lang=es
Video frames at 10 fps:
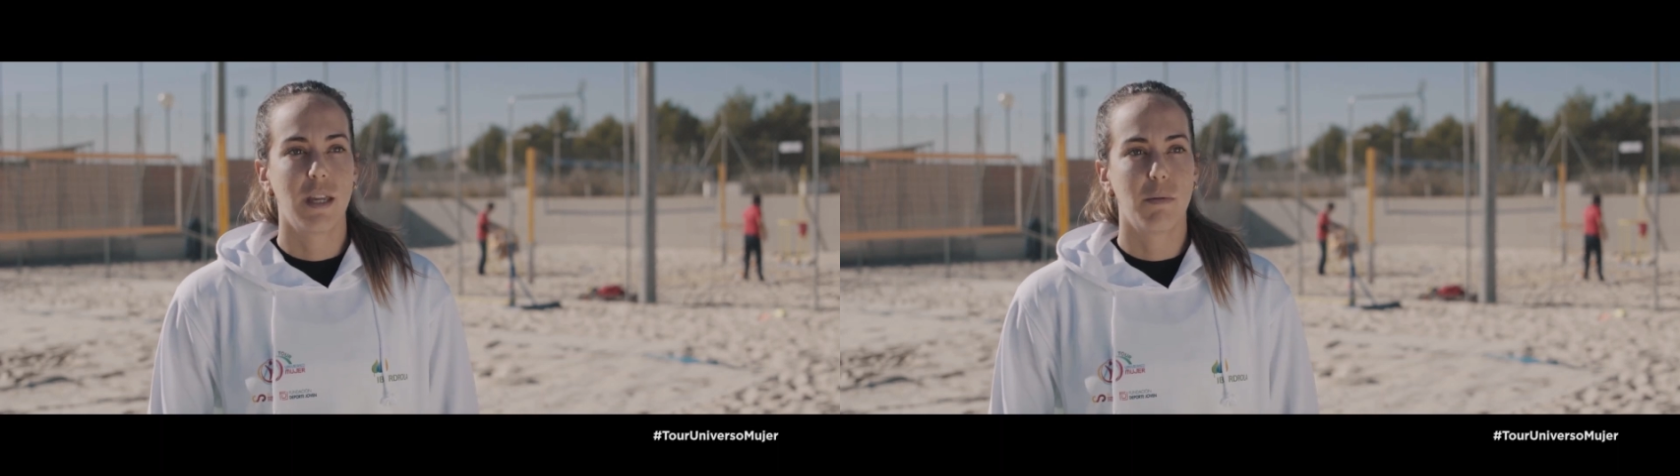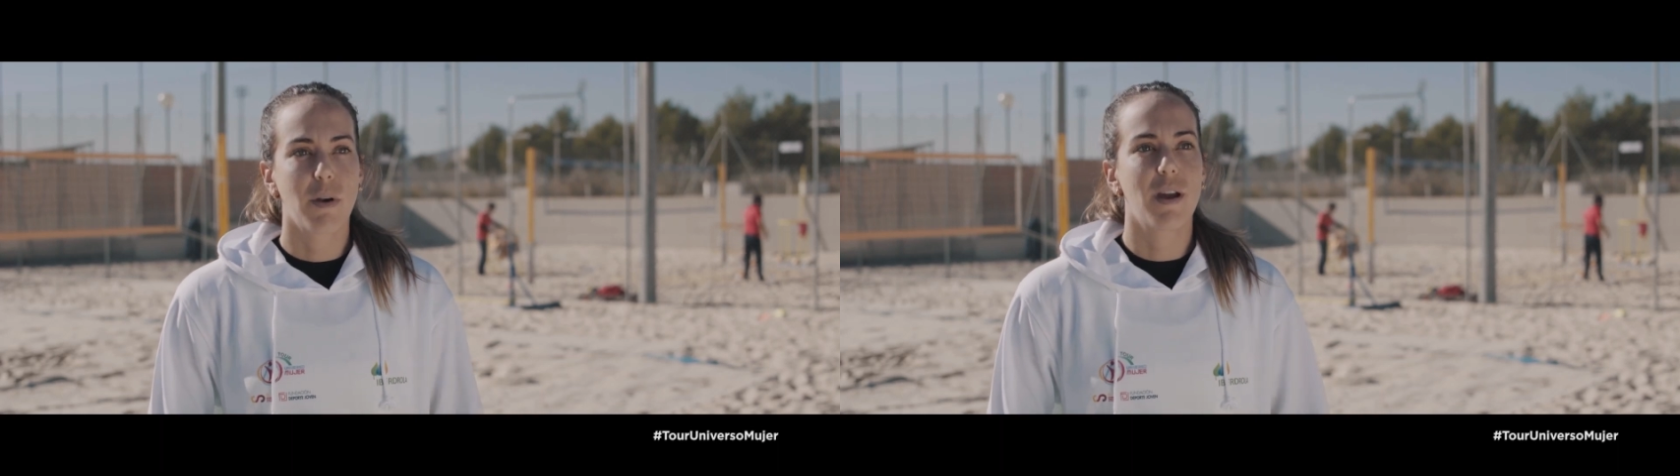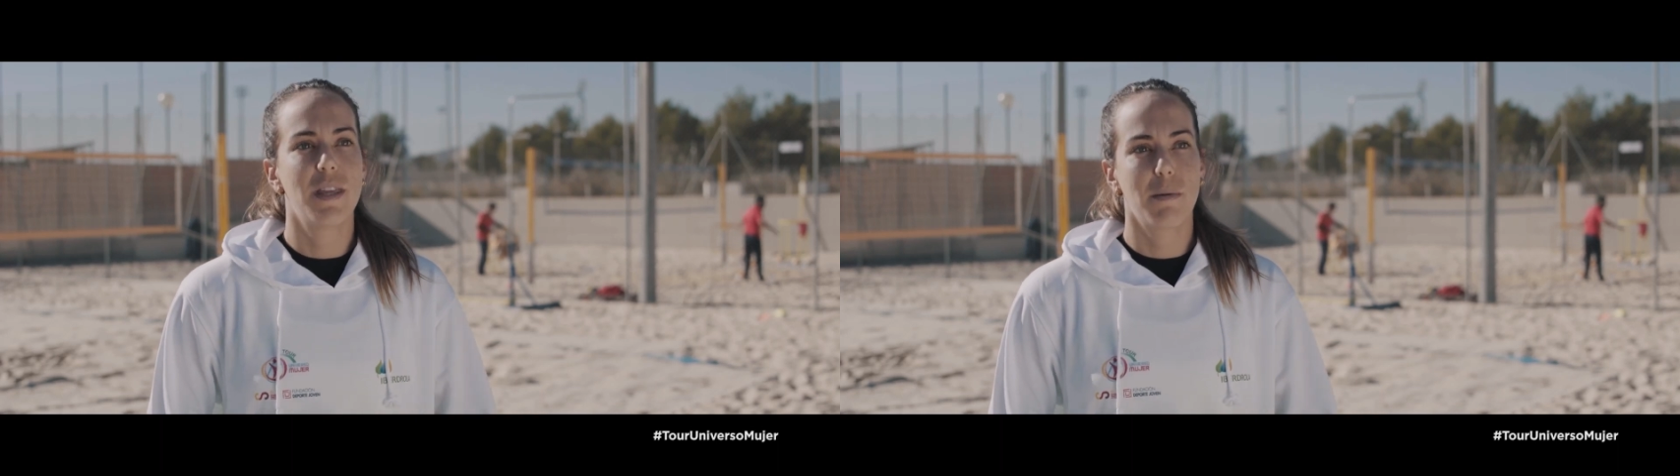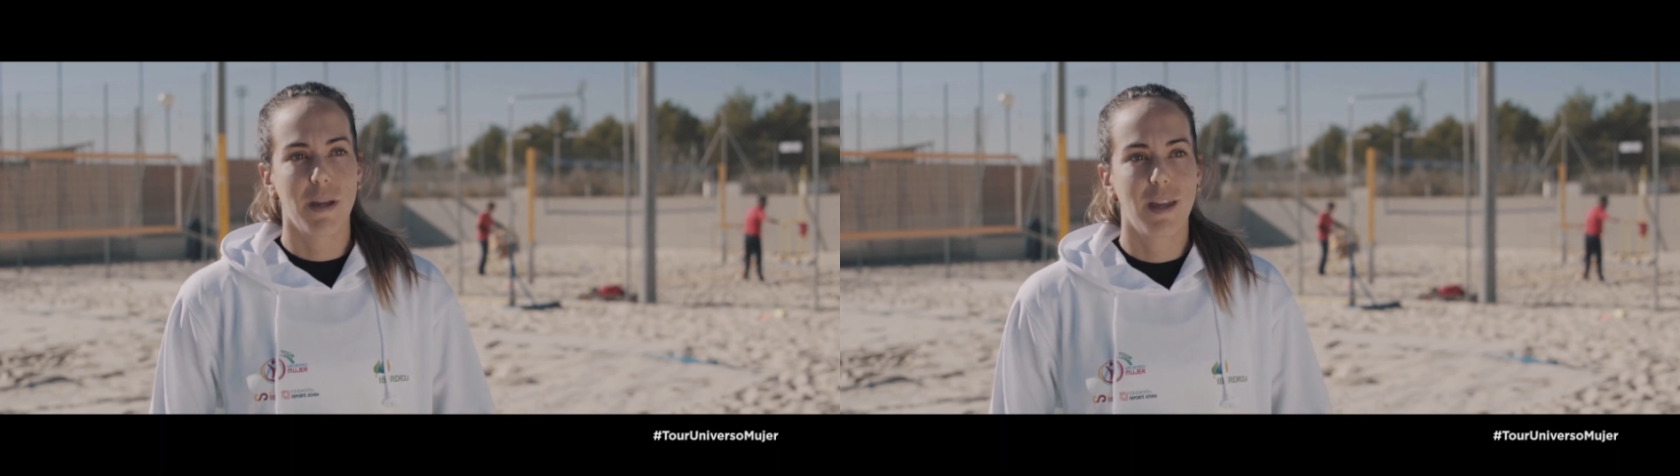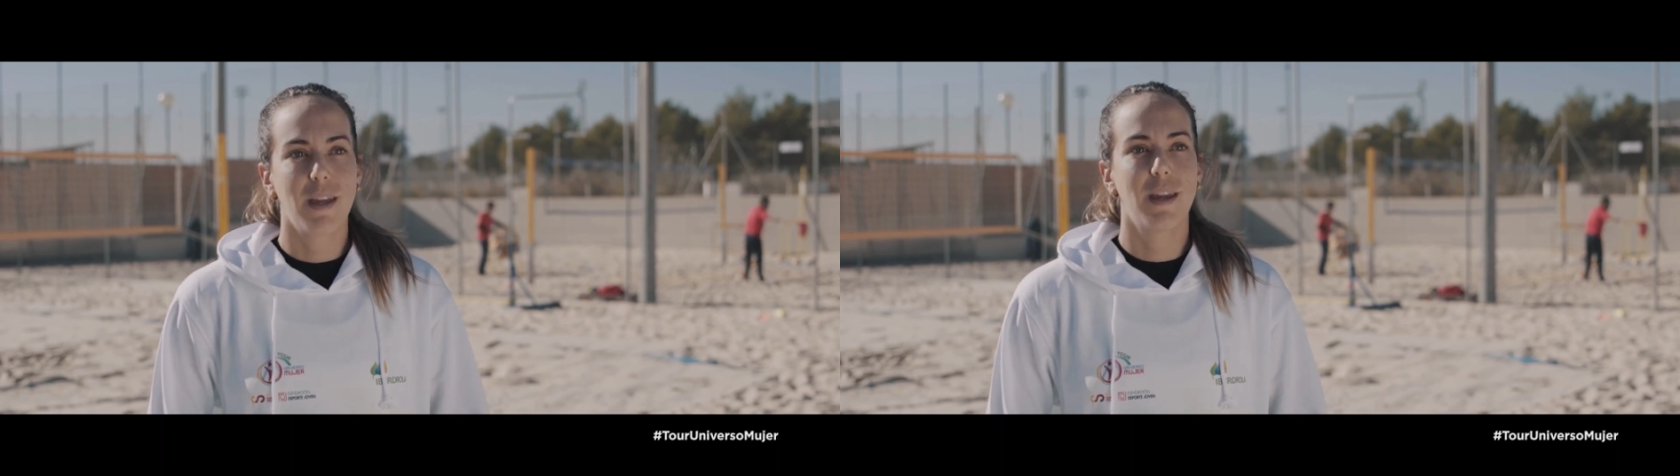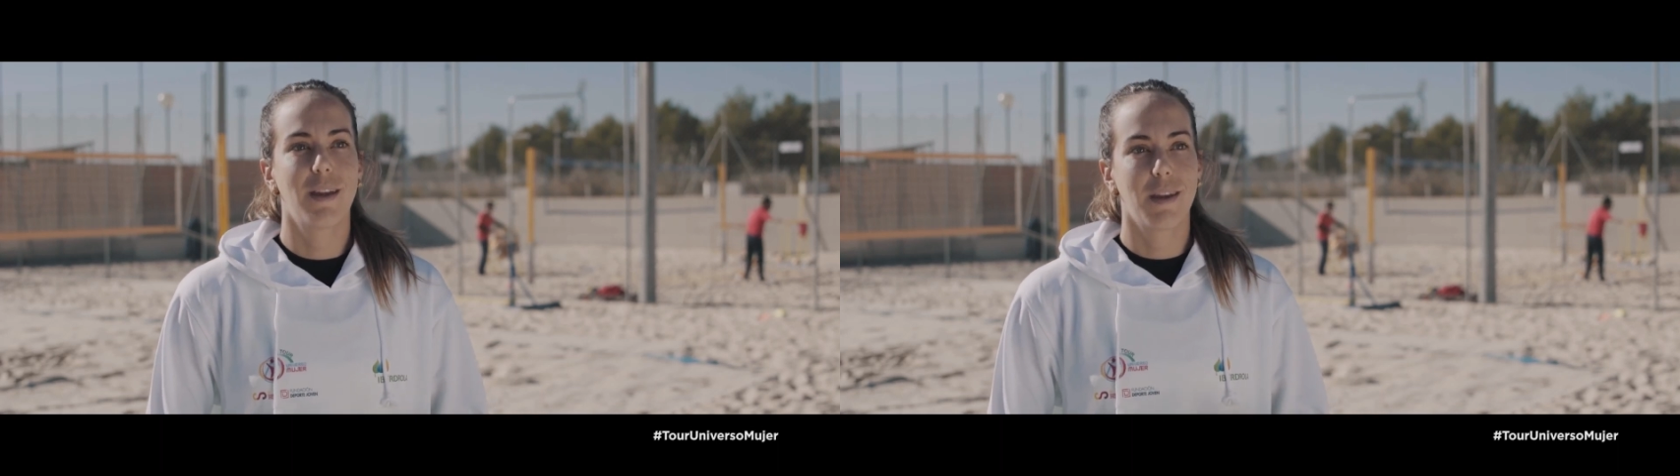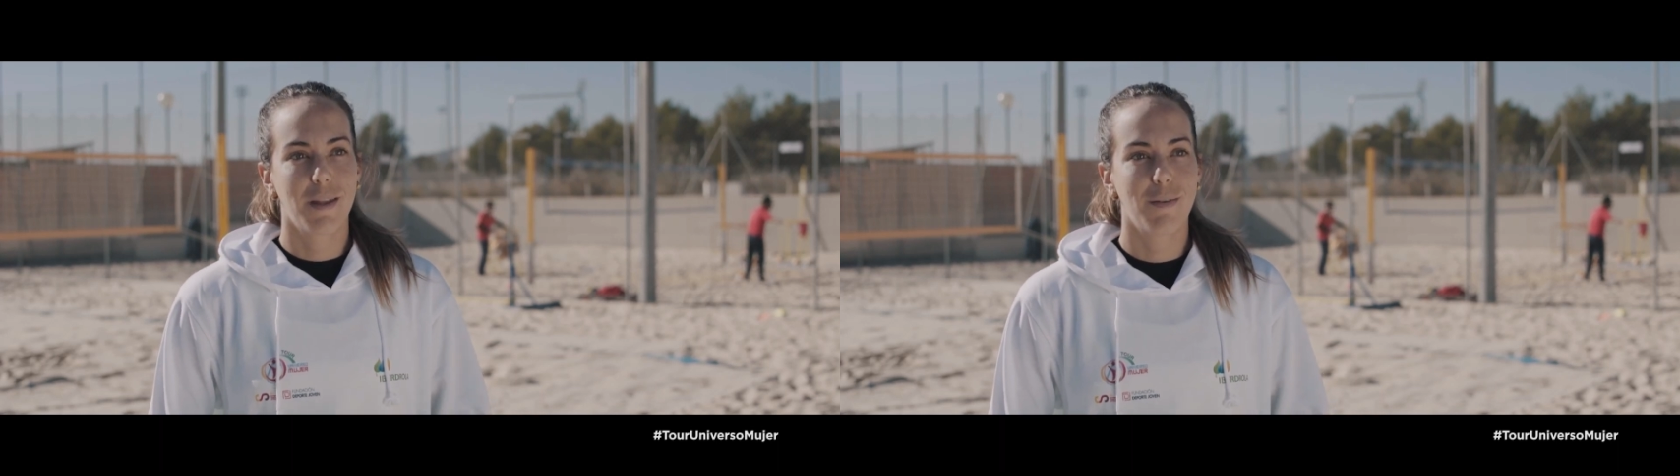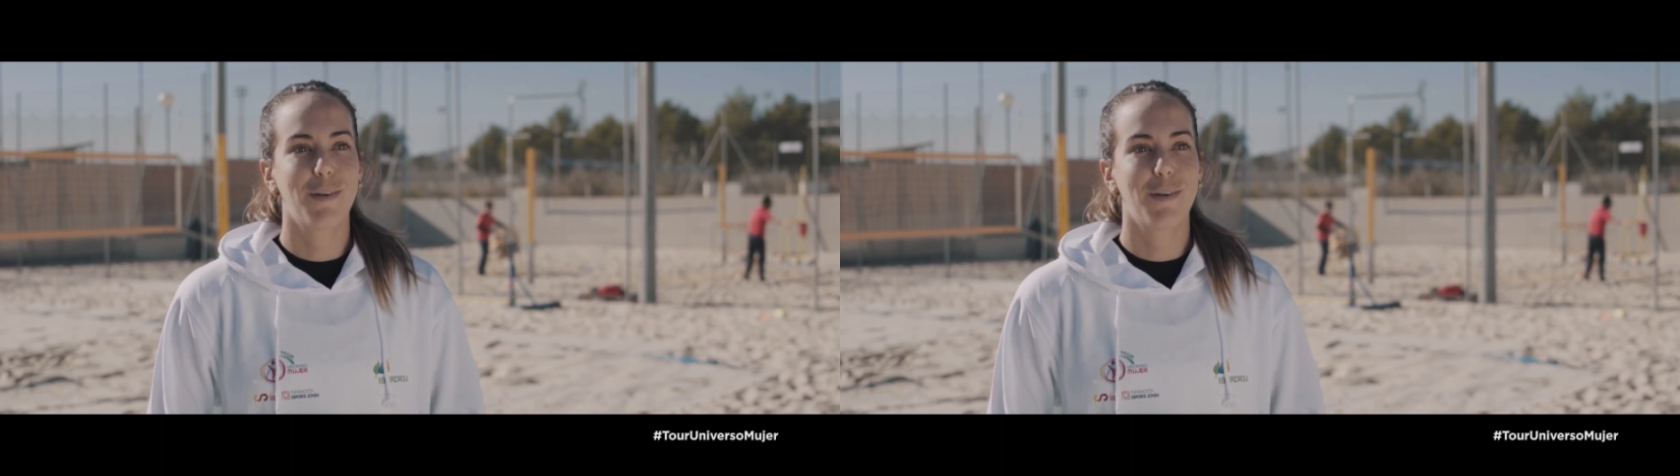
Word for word: Y bueno, ella me